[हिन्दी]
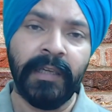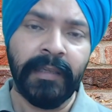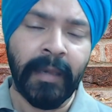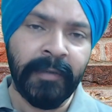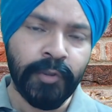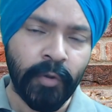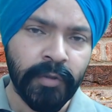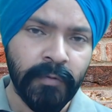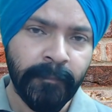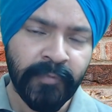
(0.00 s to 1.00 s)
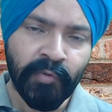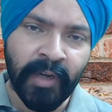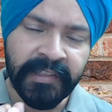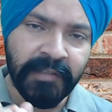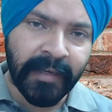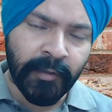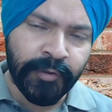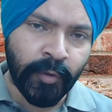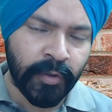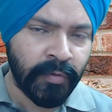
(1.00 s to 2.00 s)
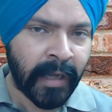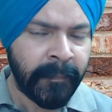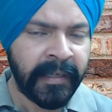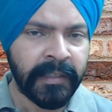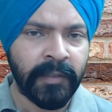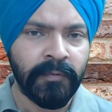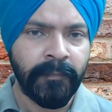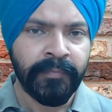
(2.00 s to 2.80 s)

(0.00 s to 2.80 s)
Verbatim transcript: क्या मैं छोड़ दूँ वो आधी दीवार को छोड़ दूँ ना पेंट करूँ